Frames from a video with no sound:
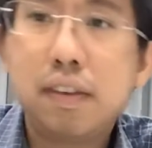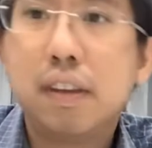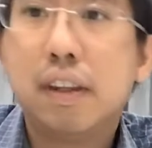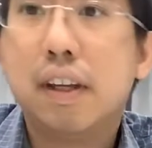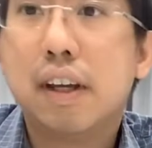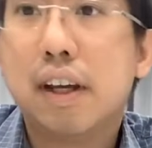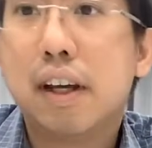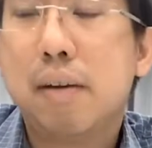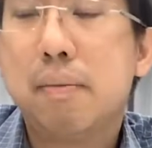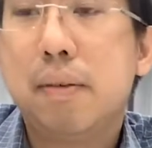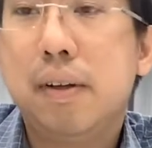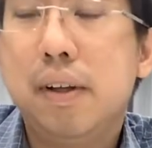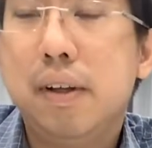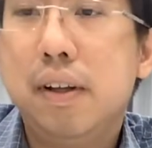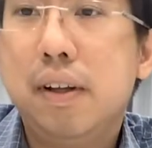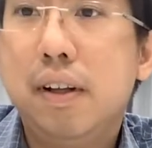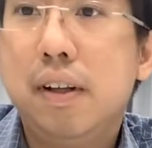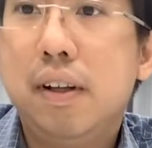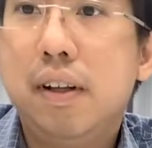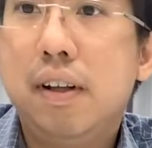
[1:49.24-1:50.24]
นะครับ
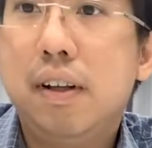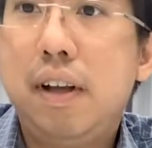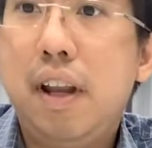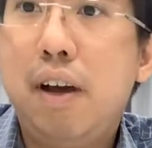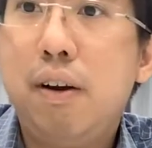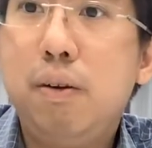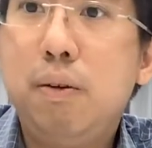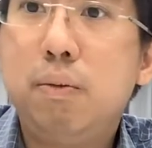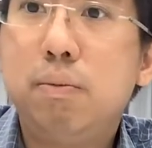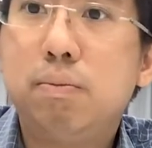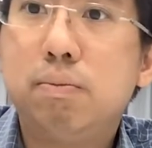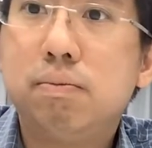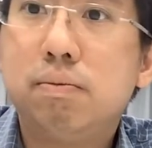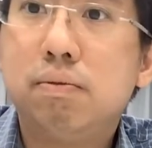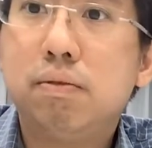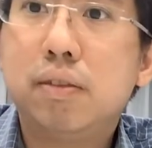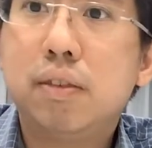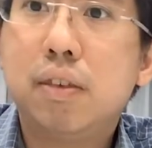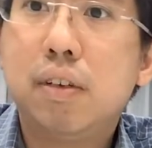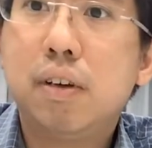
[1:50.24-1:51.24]
แล้ว
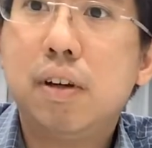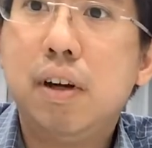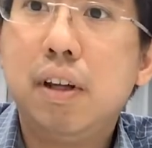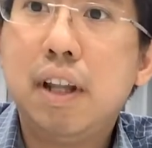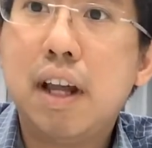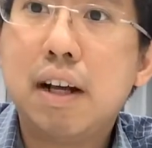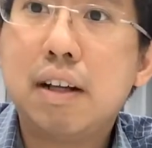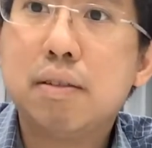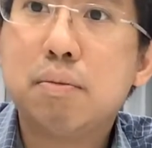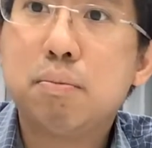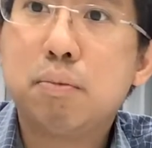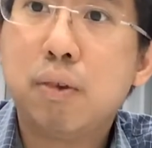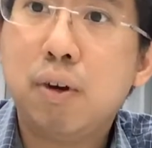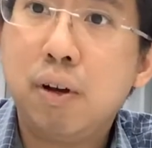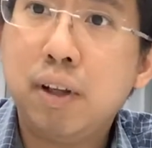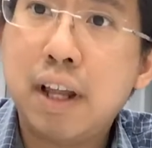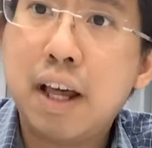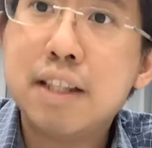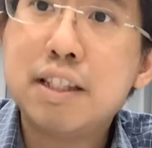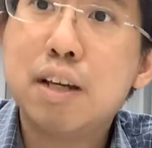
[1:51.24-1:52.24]
ก็นะกก็
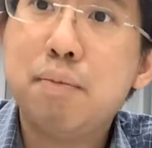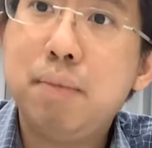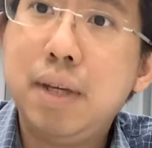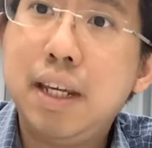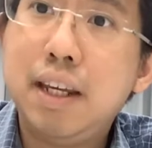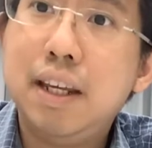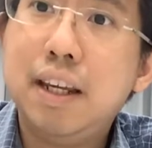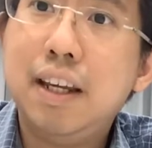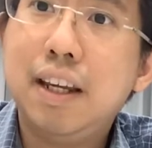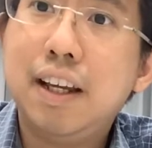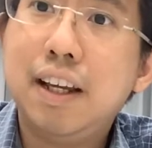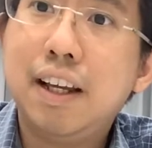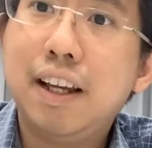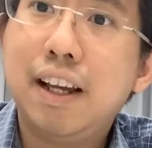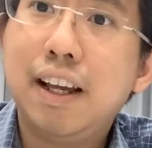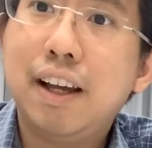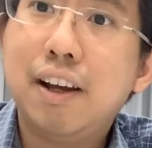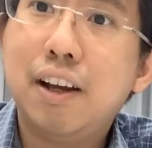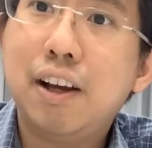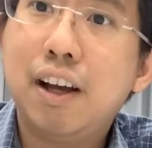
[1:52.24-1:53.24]
น่าจะมี
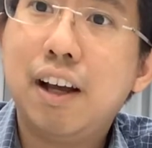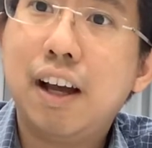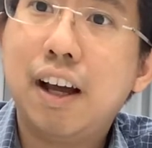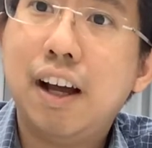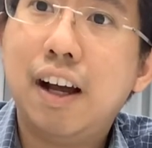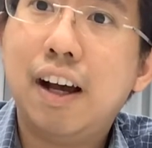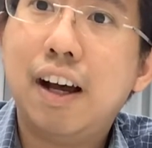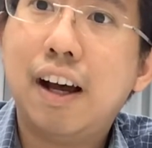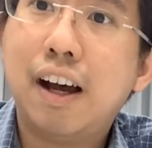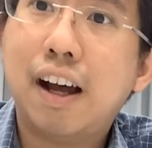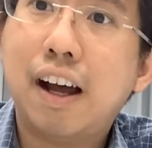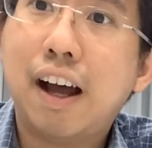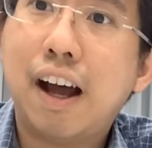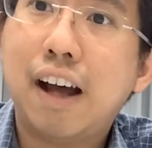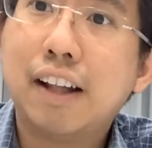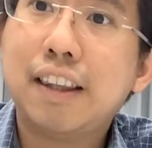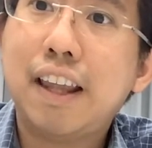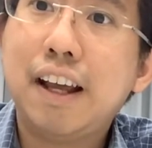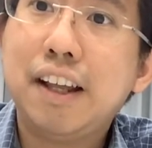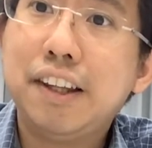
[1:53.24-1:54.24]

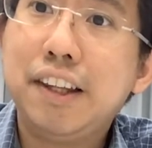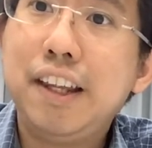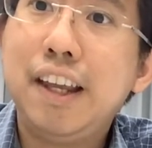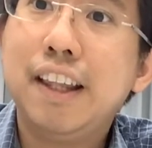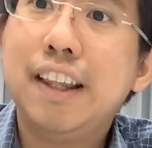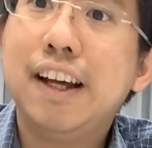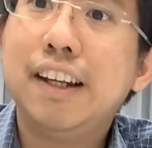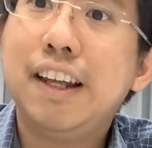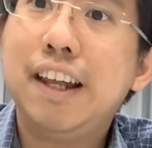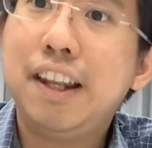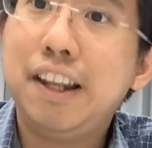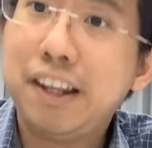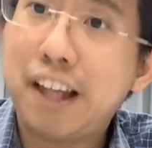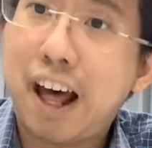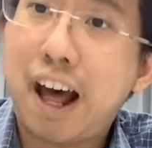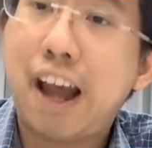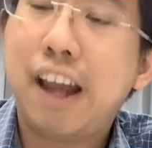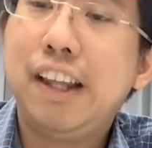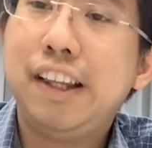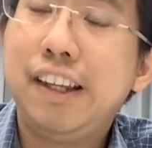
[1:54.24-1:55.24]
อัตแทกเซียทางด้าน
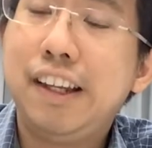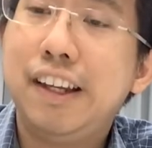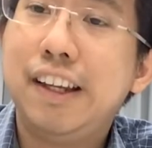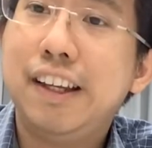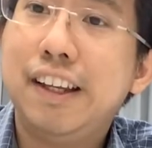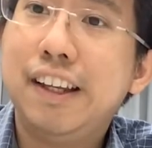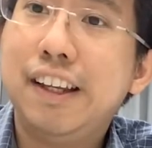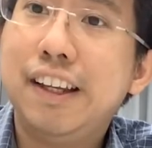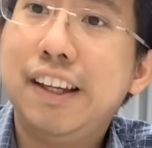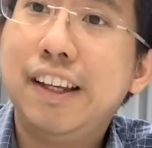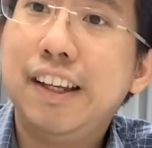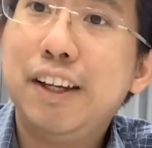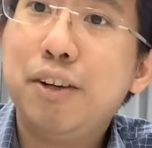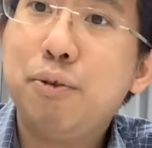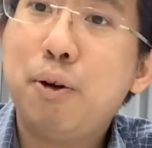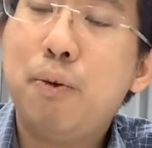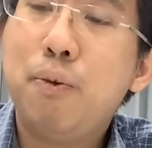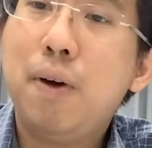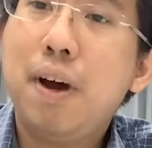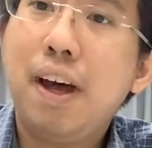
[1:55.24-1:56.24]
ซ้ายสิ
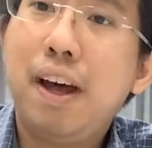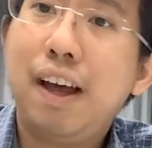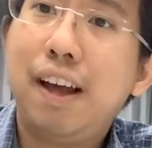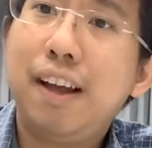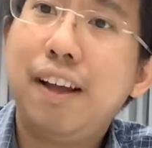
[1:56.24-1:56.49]
เพราะว่า